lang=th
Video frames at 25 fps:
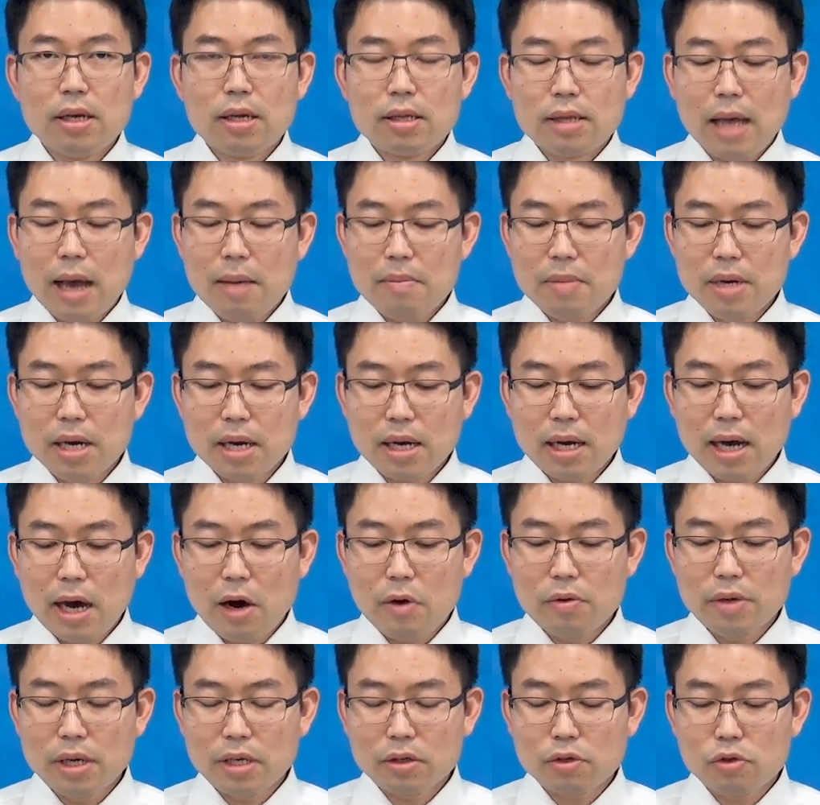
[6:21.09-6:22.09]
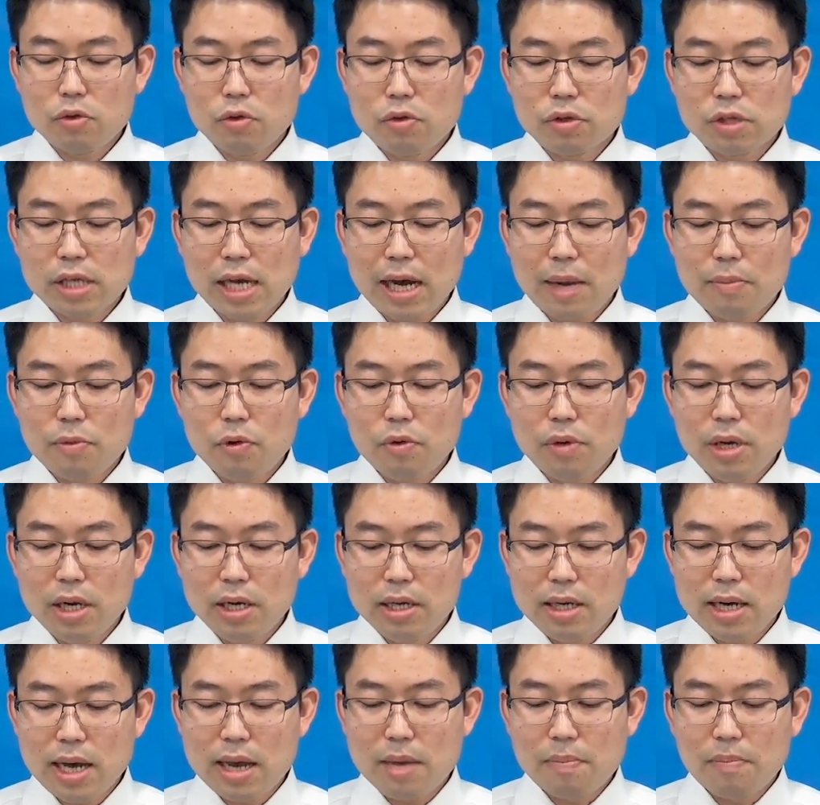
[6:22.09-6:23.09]
แต่เมื่อเขายังทูลถามอยู่
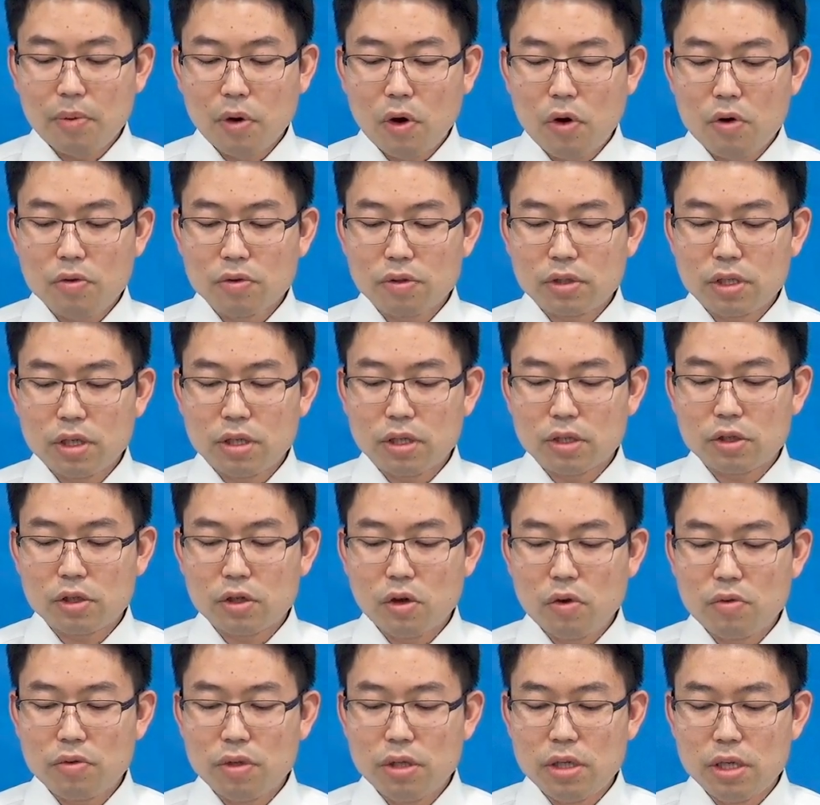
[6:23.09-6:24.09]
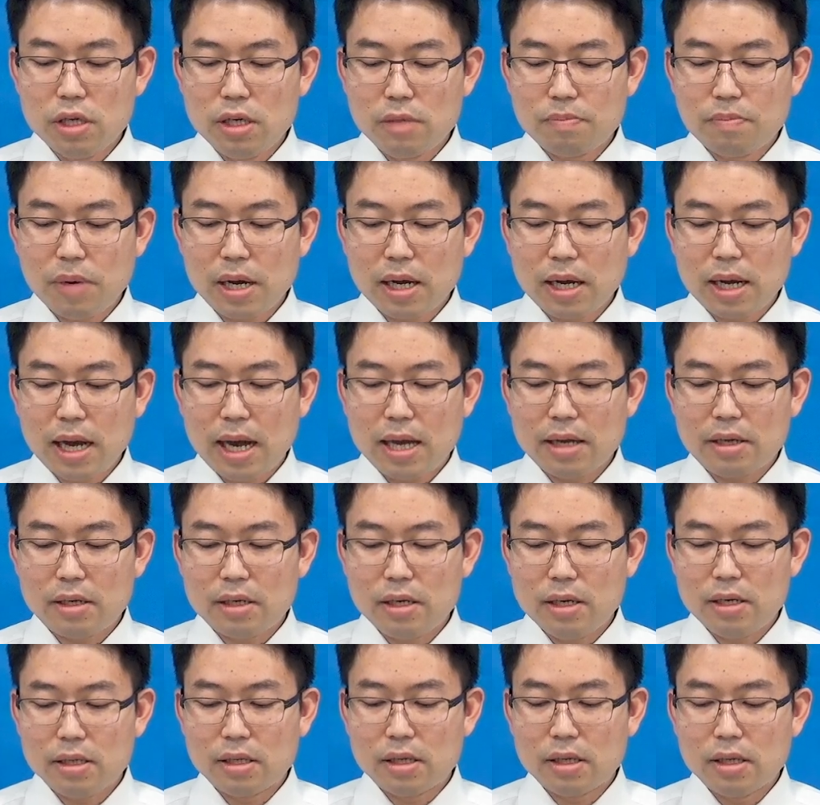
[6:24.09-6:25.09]
เรื่อยๆพระองค์จึงทรงยืดพระกาย
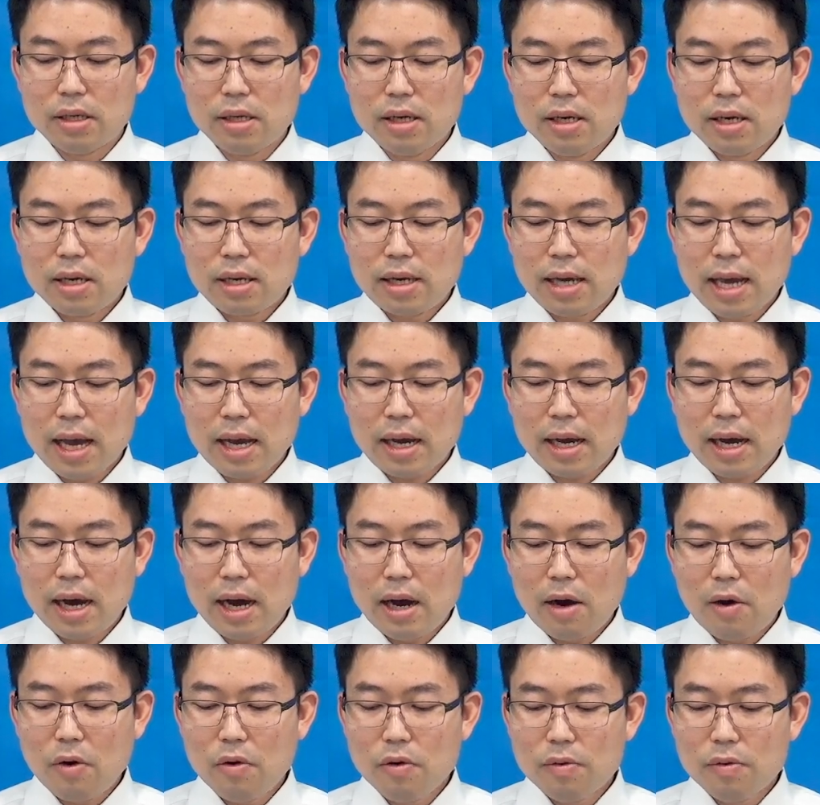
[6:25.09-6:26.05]
ขึ้นแก่เขา